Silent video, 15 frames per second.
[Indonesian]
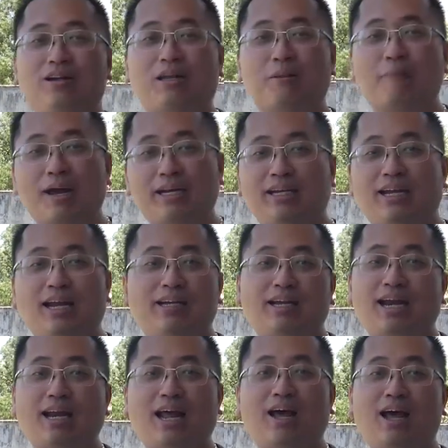dibandingkan
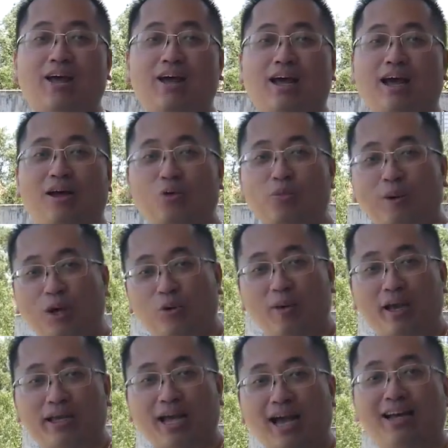dengan
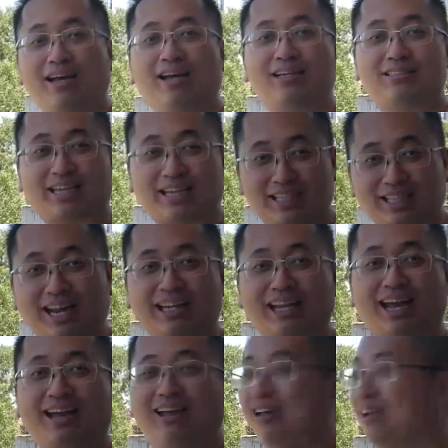rumah-rumah yang
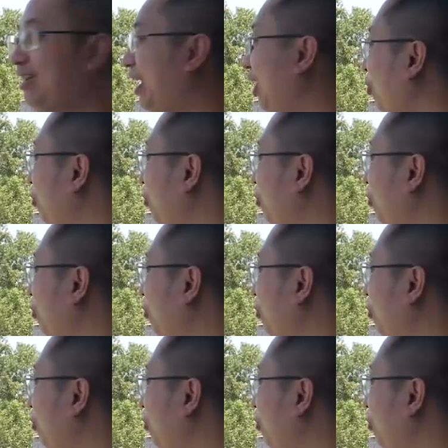sekitarnya. Karena